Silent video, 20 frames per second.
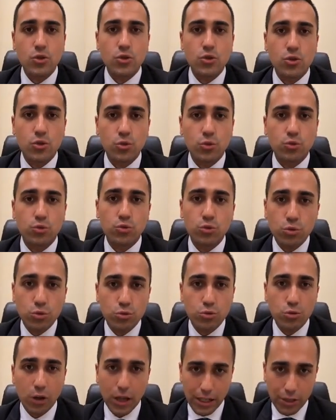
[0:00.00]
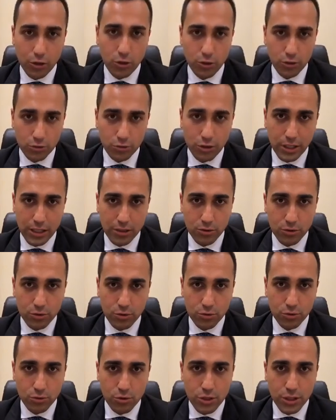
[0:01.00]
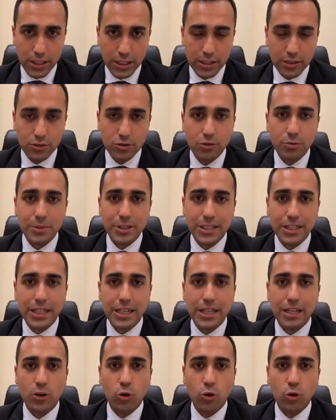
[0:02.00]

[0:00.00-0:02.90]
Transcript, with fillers: su tutto l'accordo che hanno sottoscritto perché